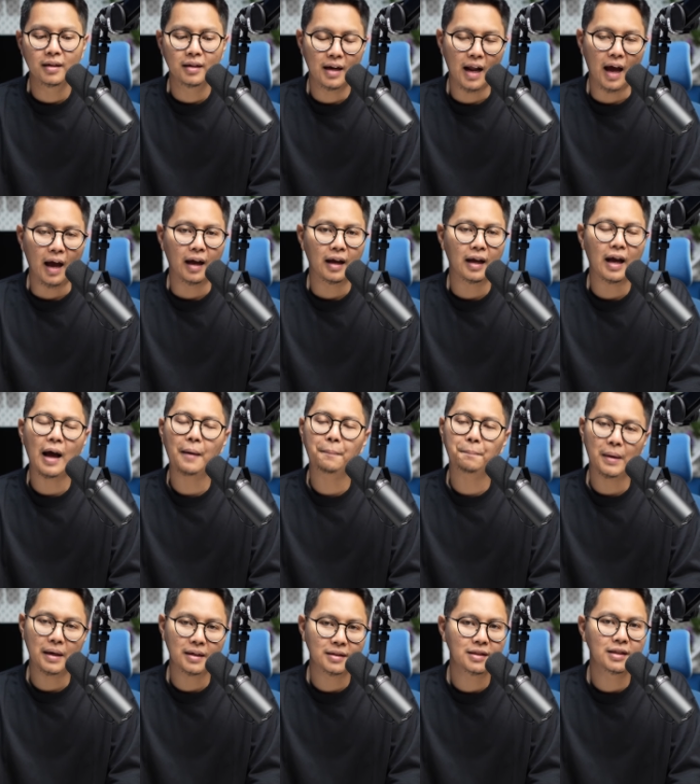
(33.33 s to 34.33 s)
Nah,
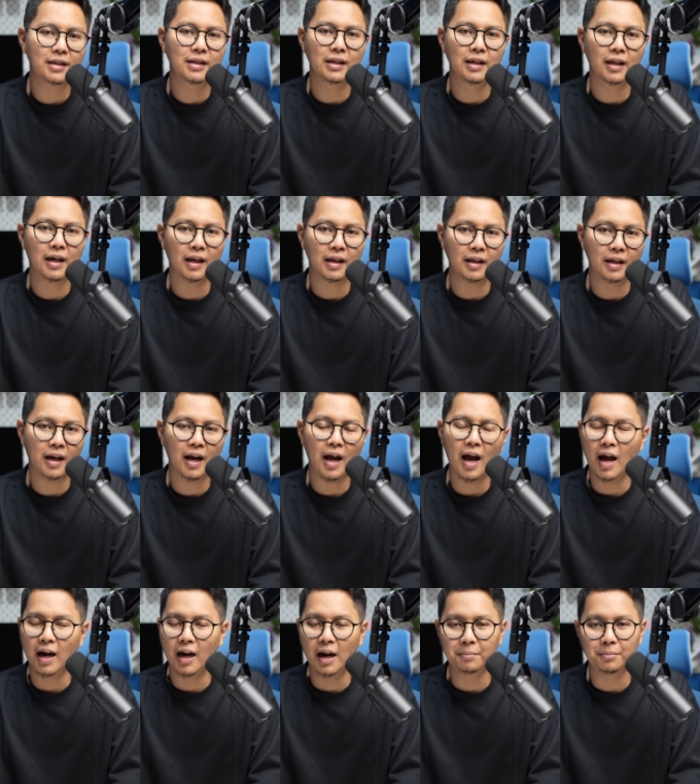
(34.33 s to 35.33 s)
kapan sih kira-kira
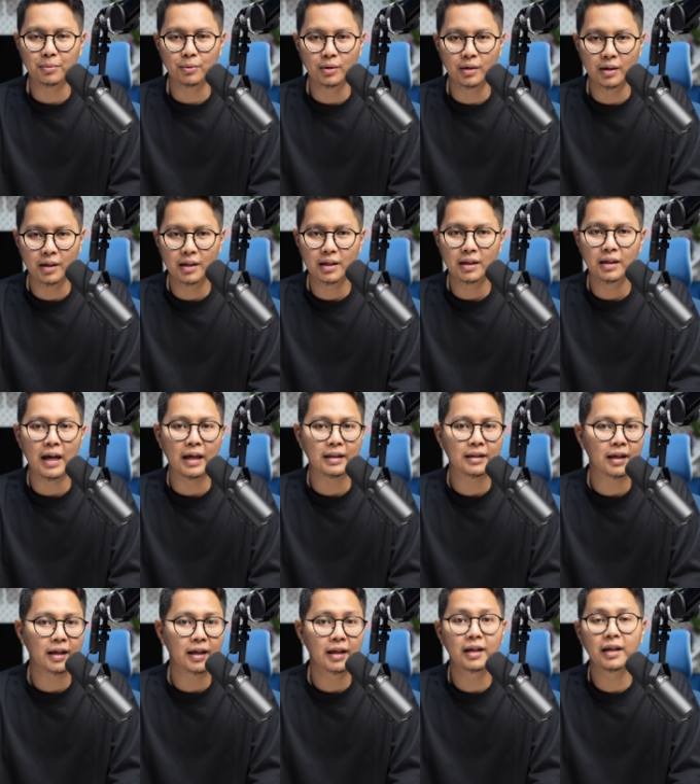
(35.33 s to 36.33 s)
ada pundi
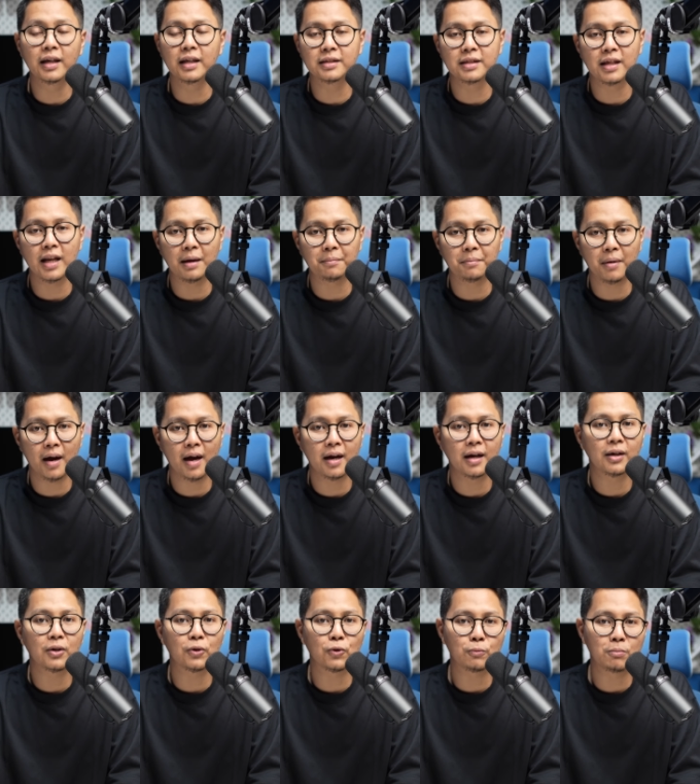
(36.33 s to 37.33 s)
datengin desi
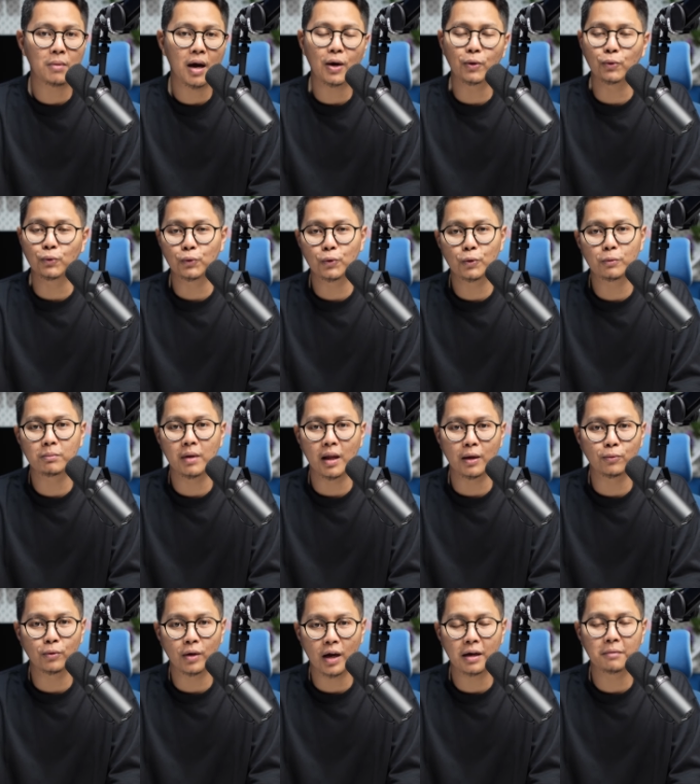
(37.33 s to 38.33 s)
lapangan ke rumah untuk
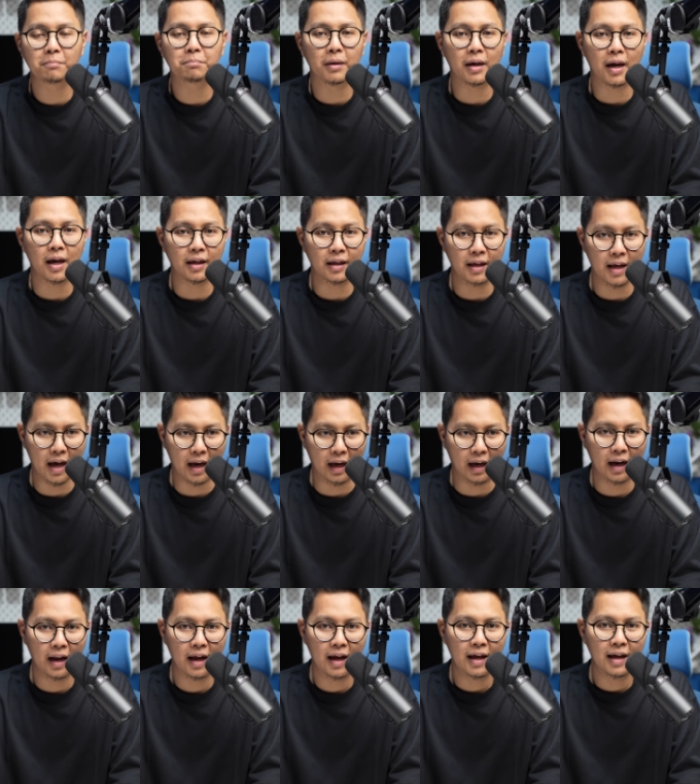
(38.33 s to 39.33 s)
melakukan penagihan?
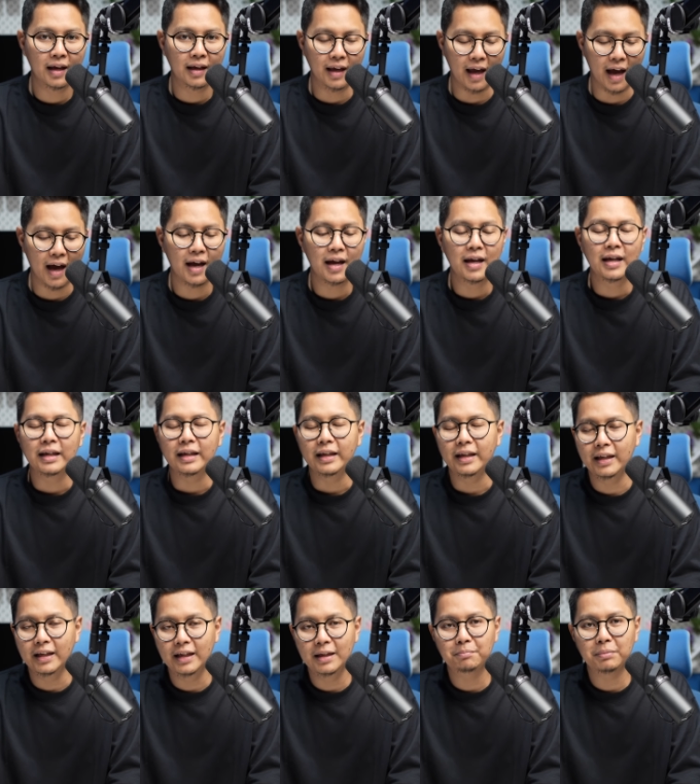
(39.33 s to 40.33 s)
Ya,
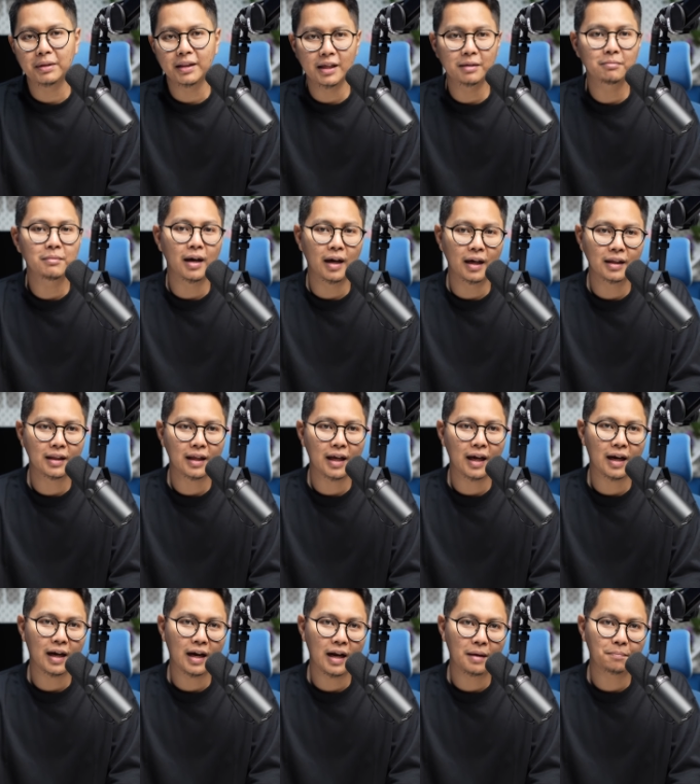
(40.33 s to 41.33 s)
ini penting banget
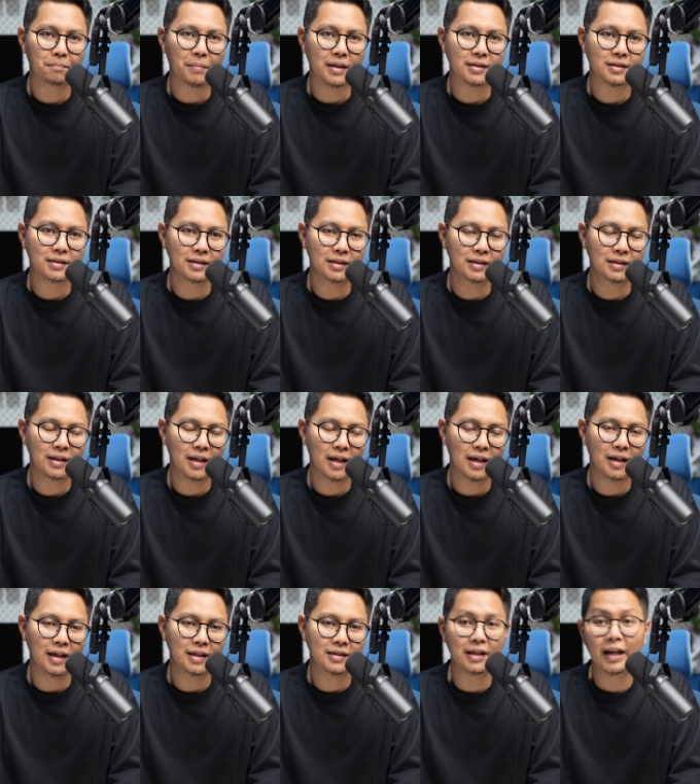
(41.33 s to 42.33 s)
karena
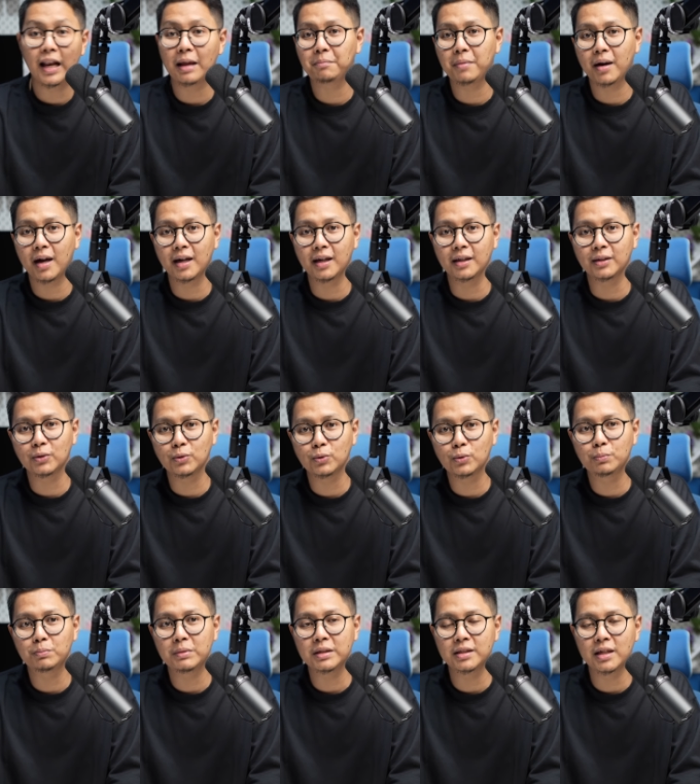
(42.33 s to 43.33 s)
pastinya desi lapangan
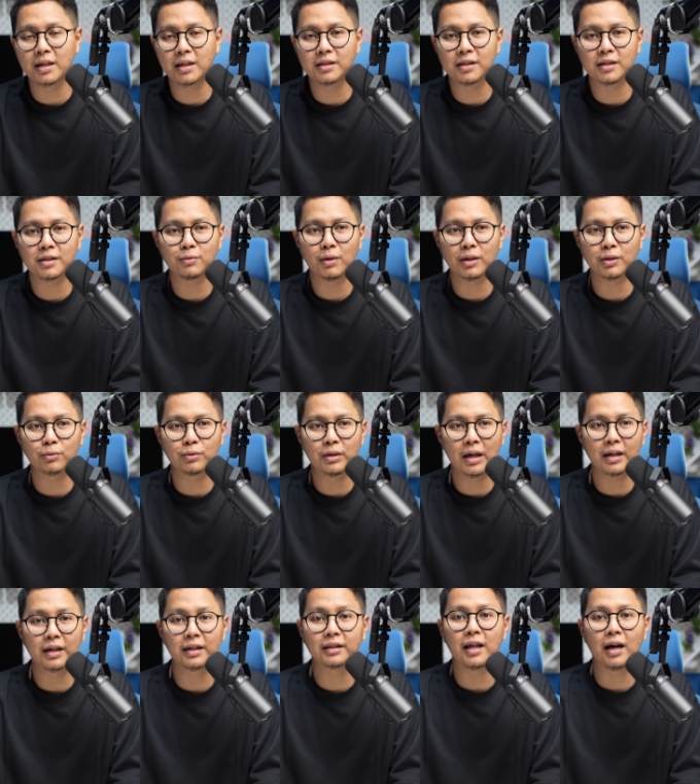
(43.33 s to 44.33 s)
itu menjadi sesuatu
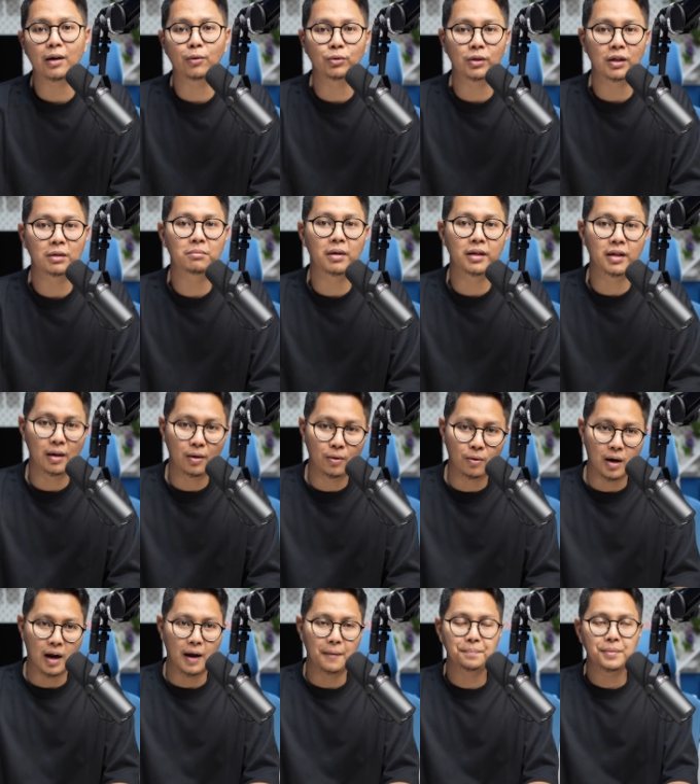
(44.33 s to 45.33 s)
yang ditakuti banyak
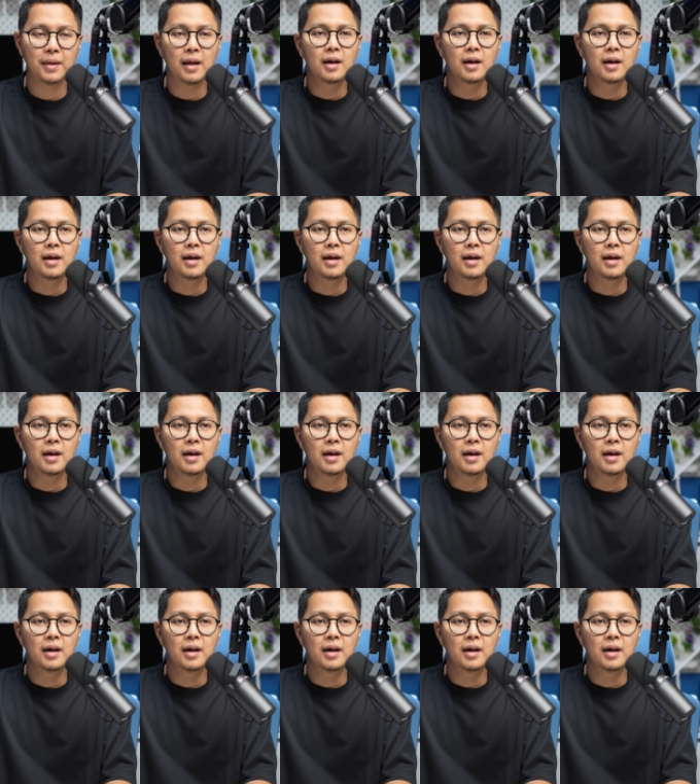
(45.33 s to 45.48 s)
orang.